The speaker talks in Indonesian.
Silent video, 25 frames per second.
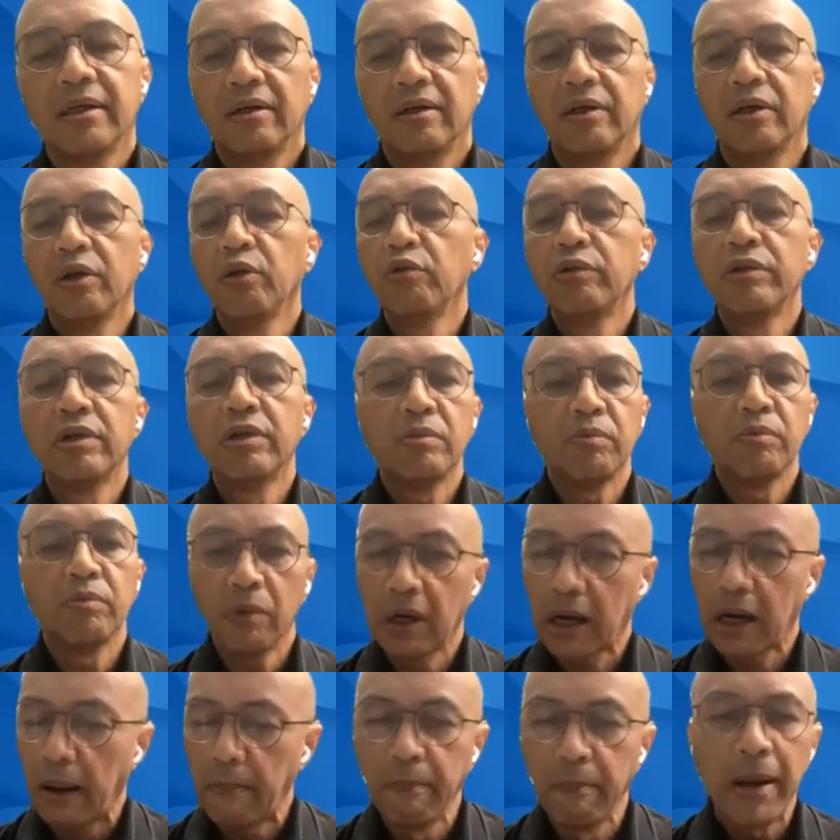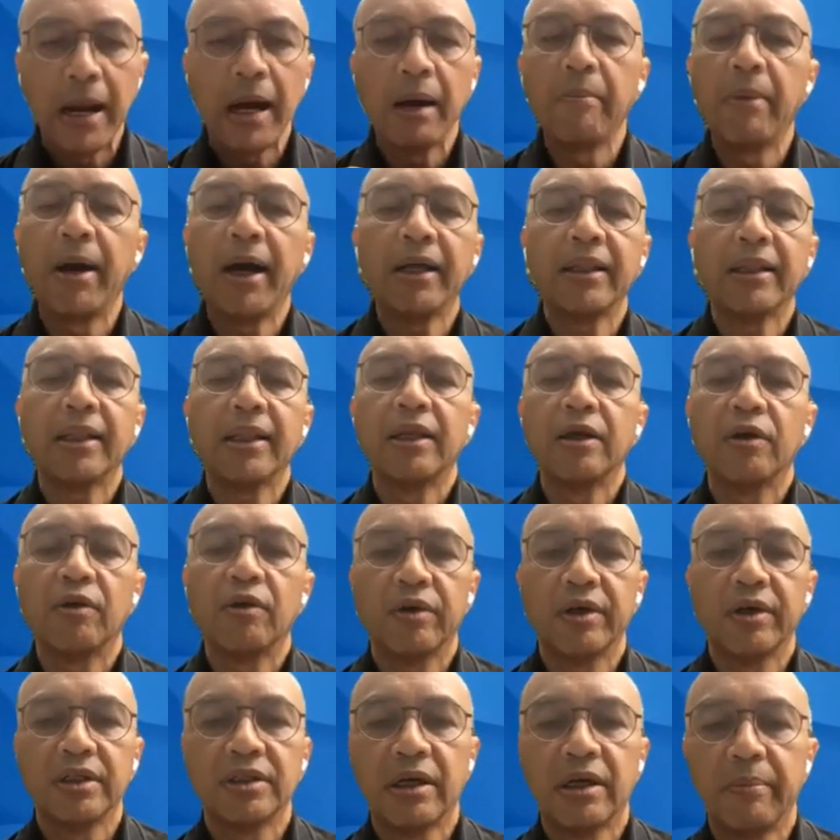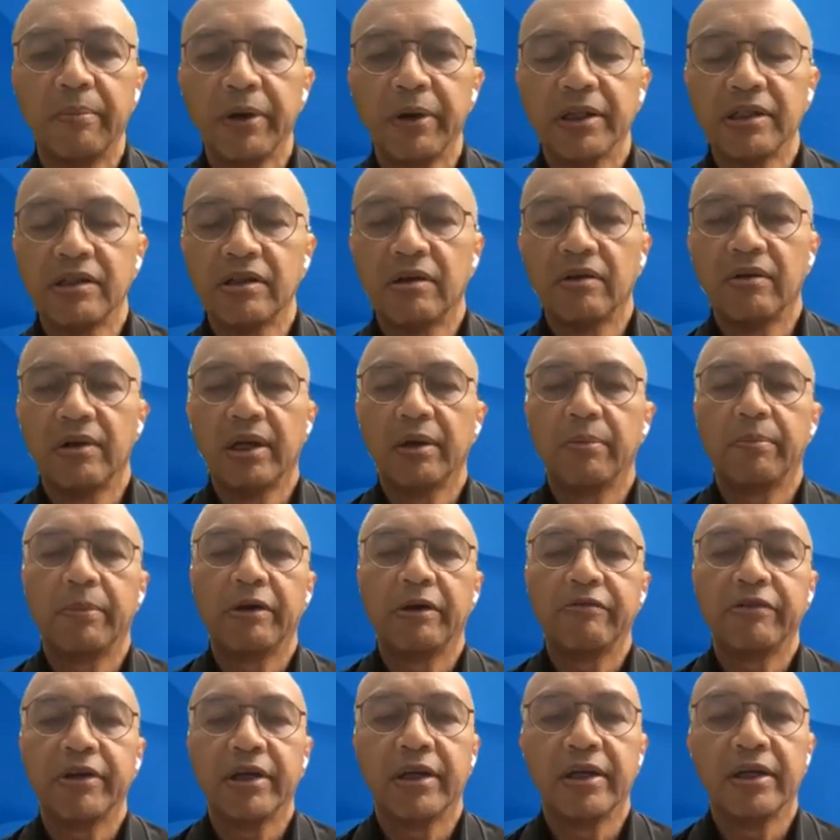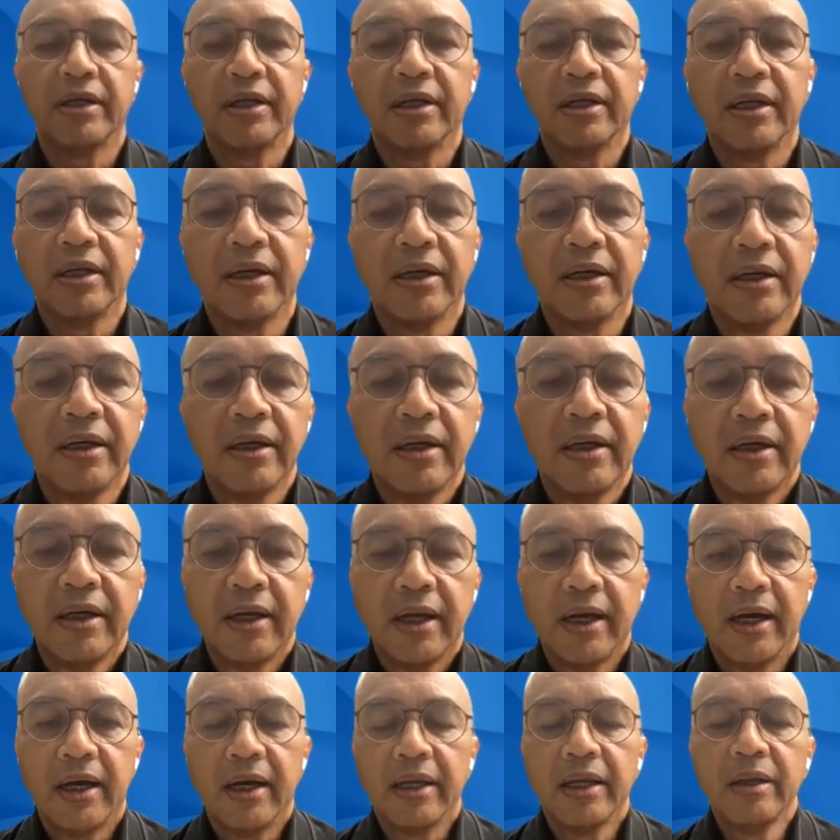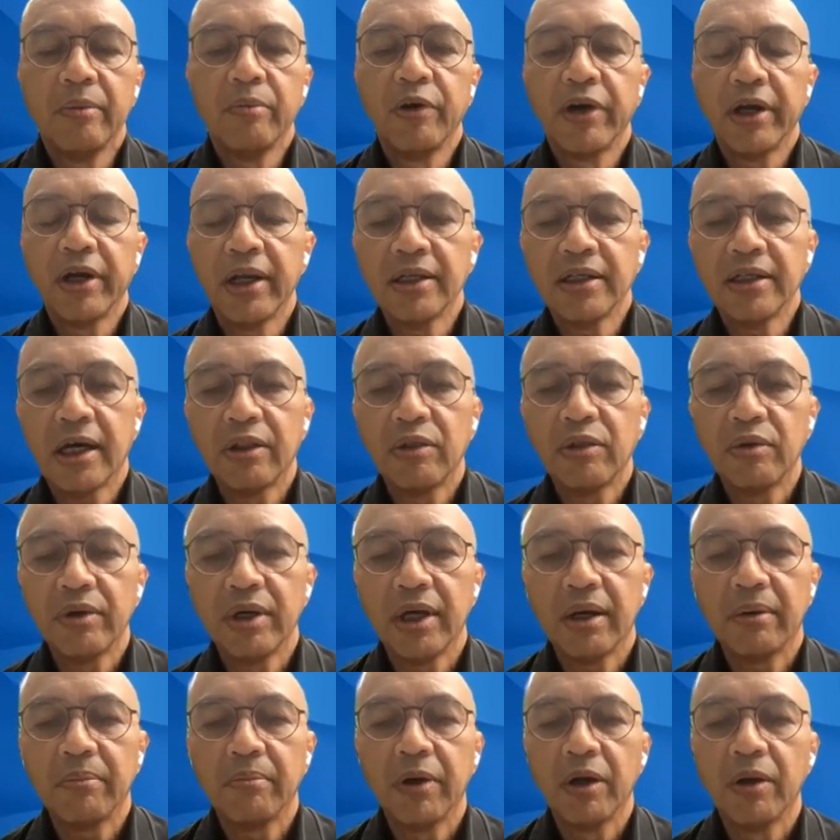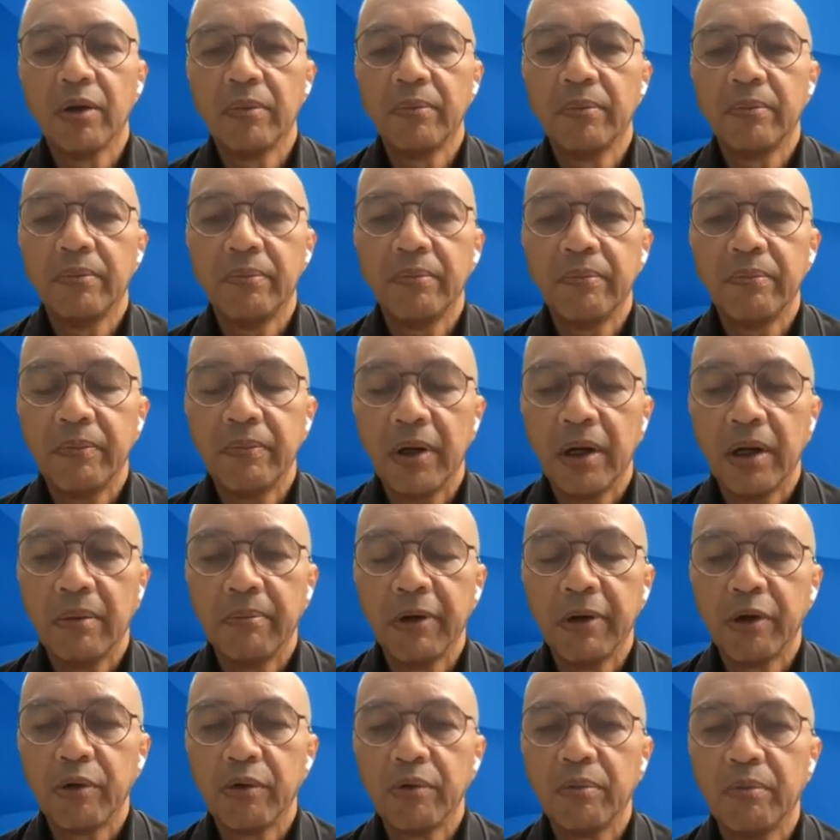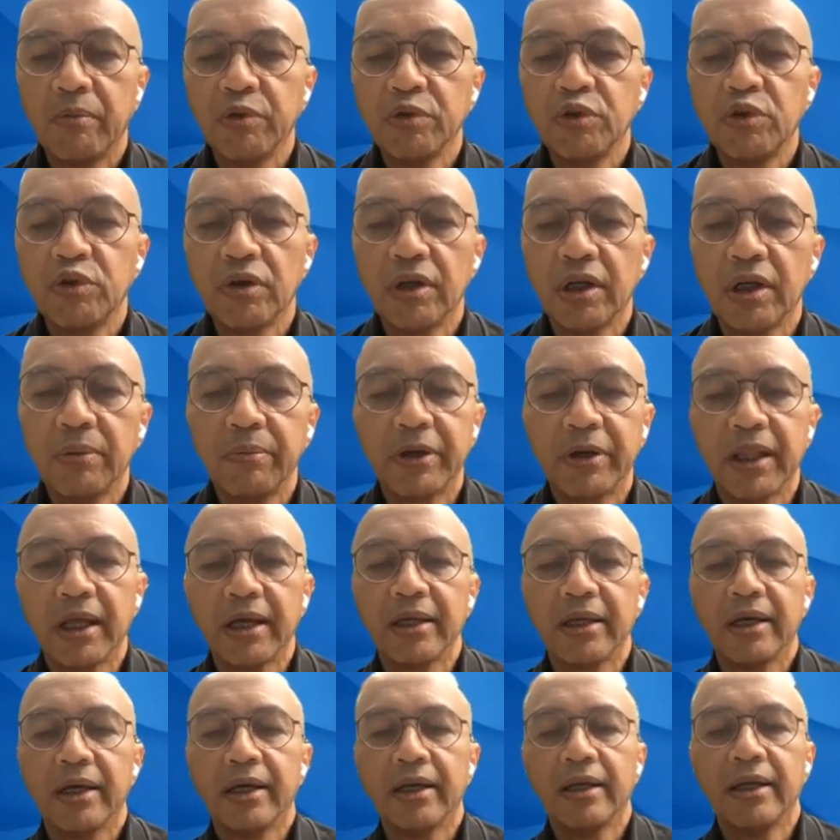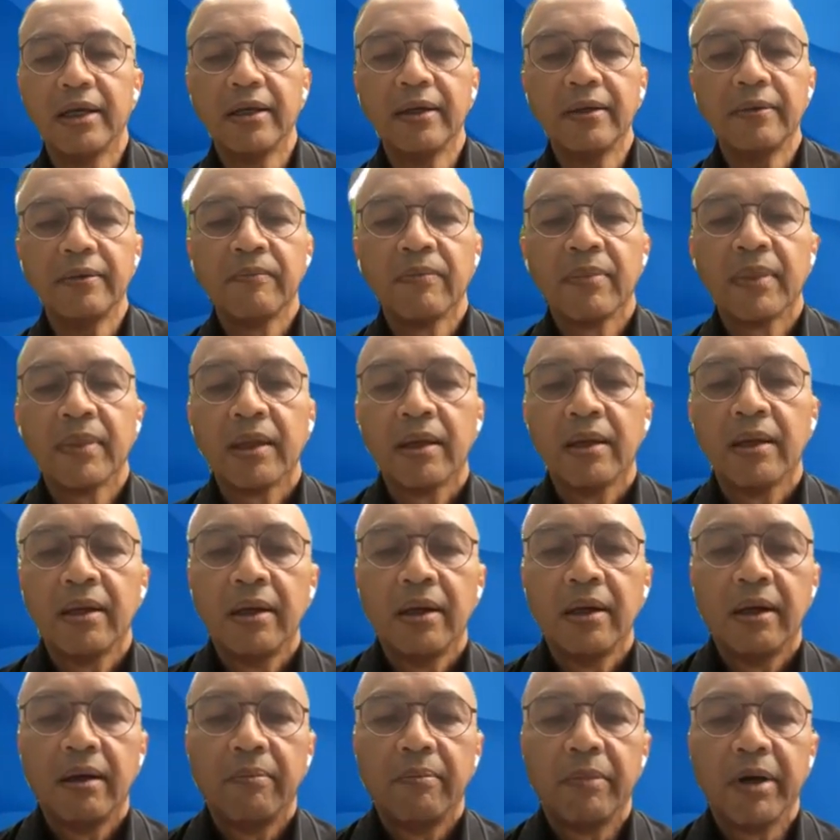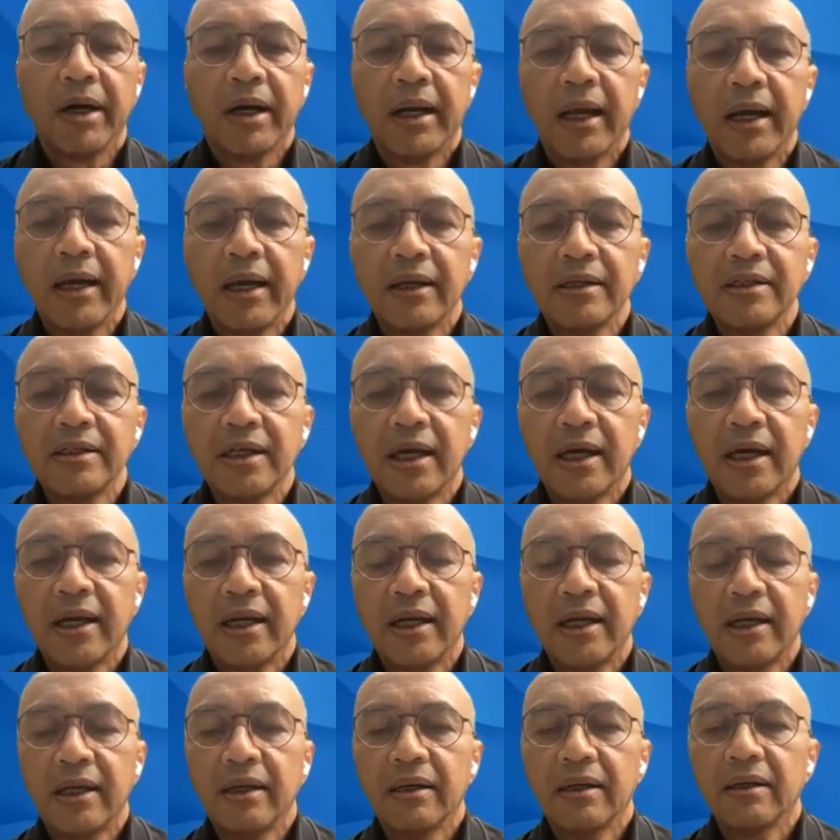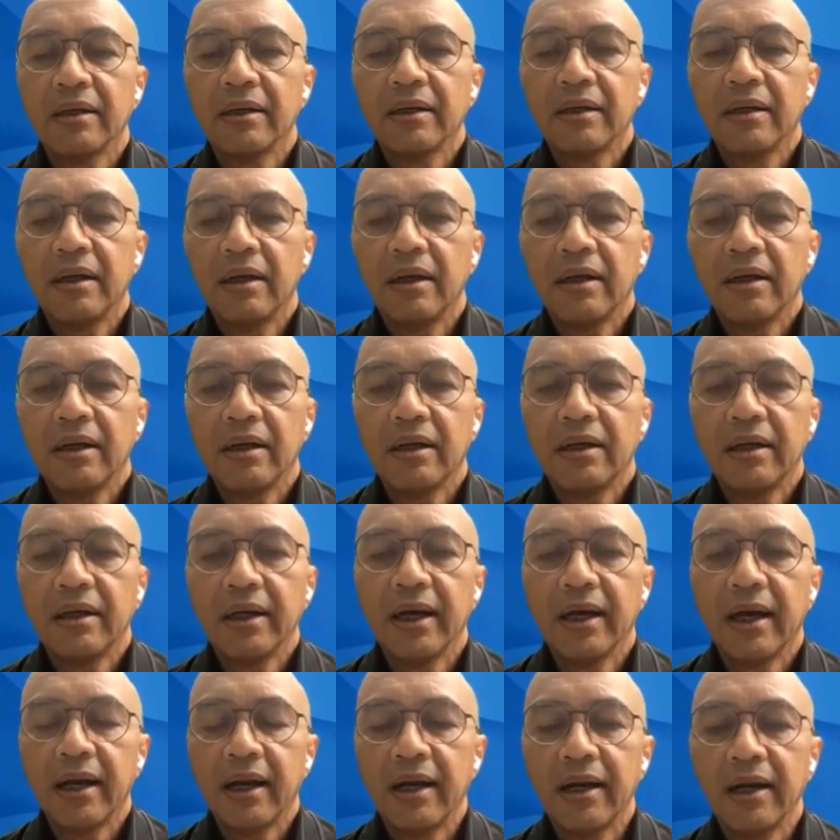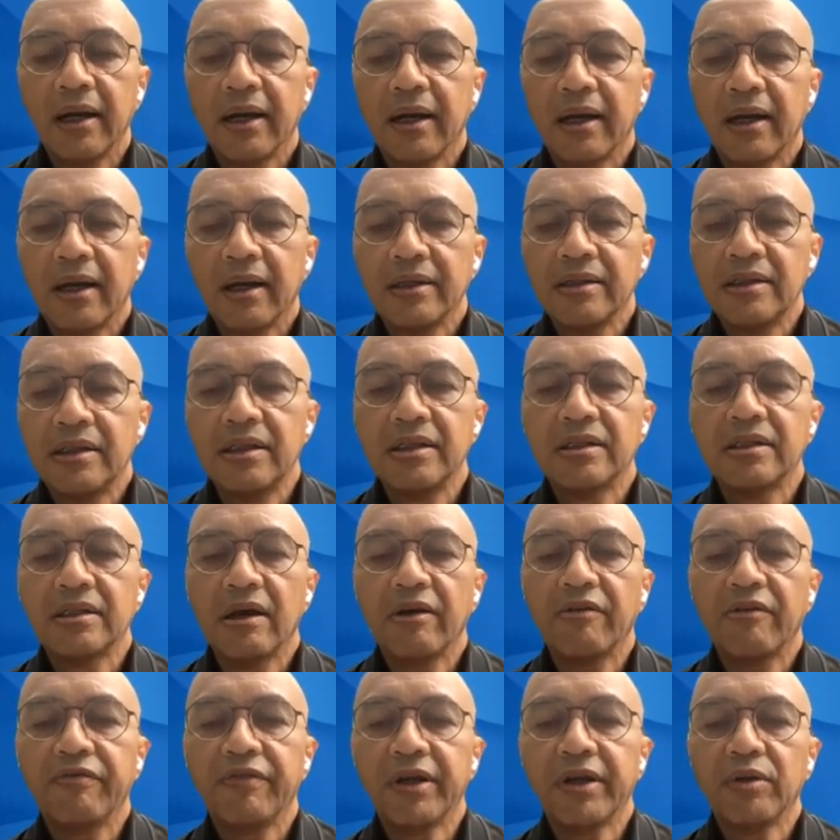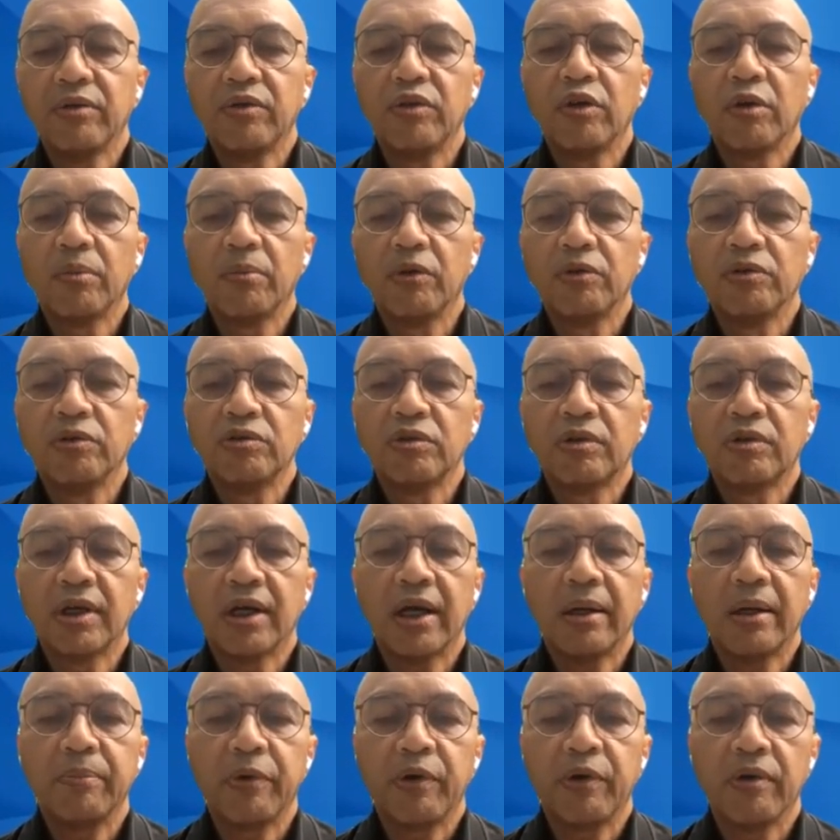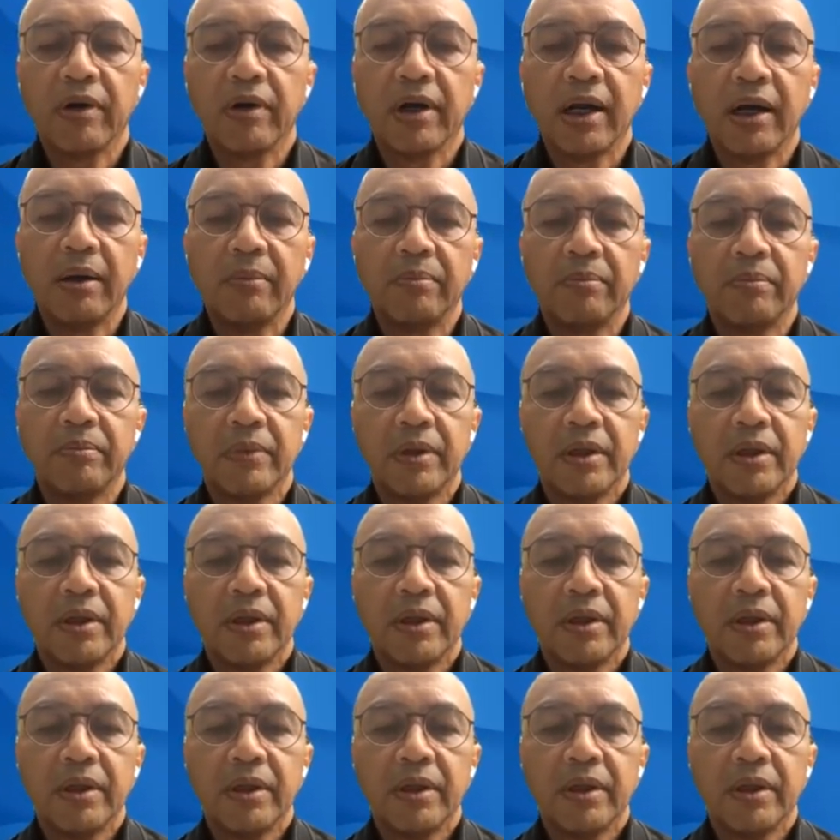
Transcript: ini gamblang banget tadi kok disampaikan oleh Pak Ferry ya. nah ini mungkin satu yang belum uh, baru muncul nih pertanyaannya mengenai rencana eh, negara-negara uh, G7 untuk meluncurkan program